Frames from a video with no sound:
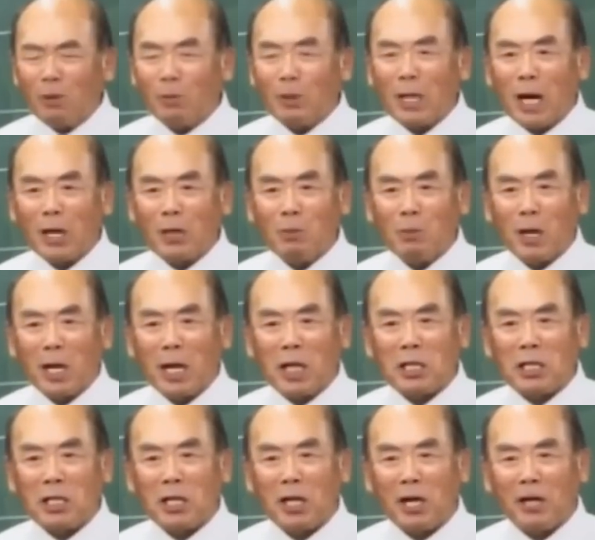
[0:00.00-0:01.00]
も何もない
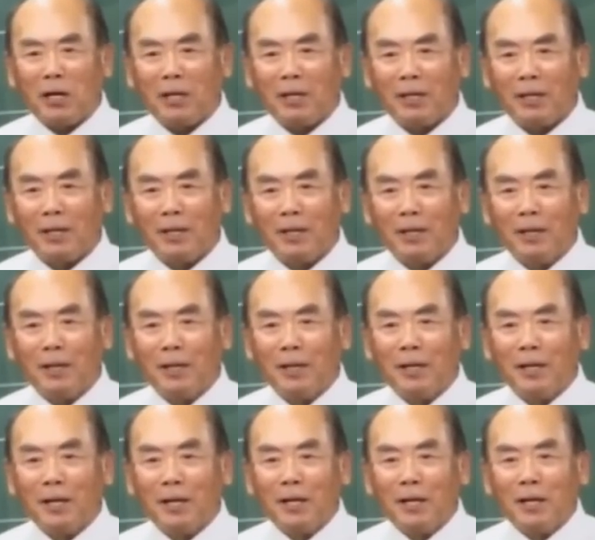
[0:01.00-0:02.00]
時代
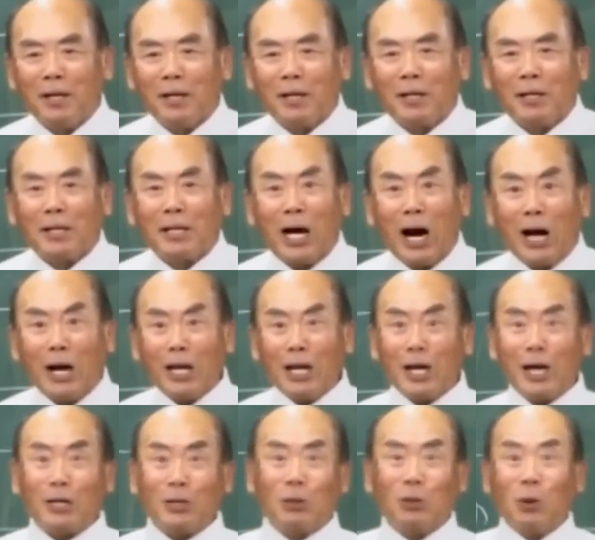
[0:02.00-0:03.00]
誰
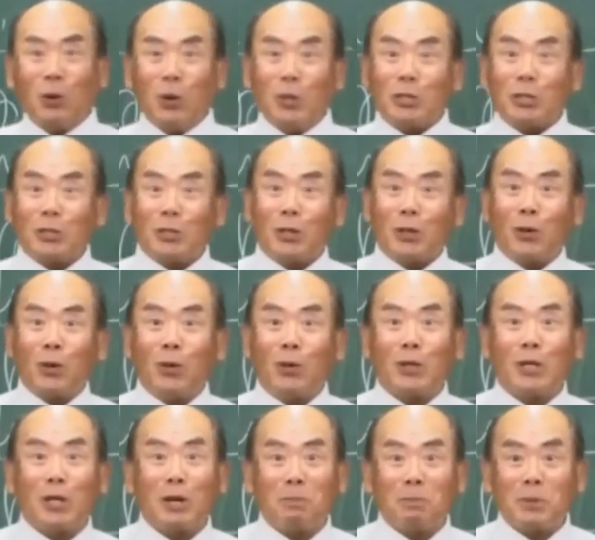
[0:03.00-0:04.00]
がどうしてこ
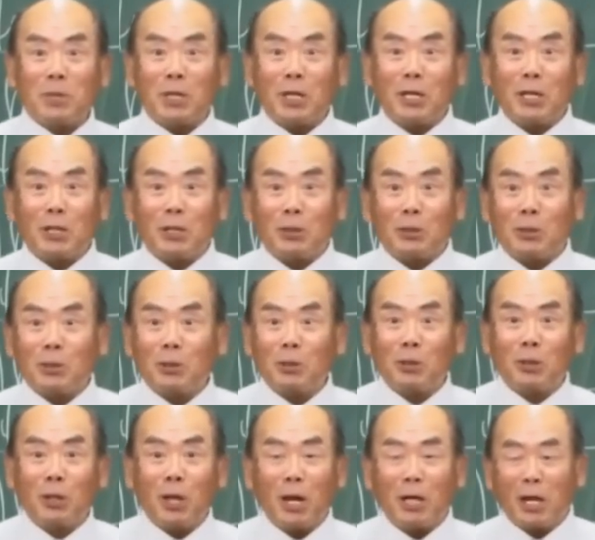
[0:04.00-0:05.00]
んなピシッと作っ
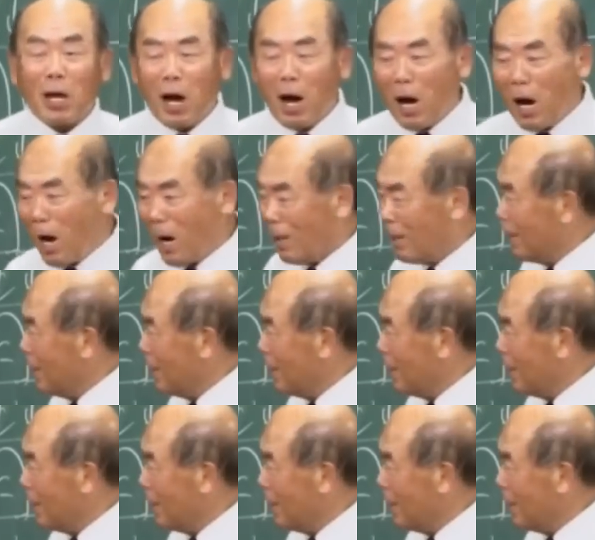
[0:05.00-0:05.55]
たんや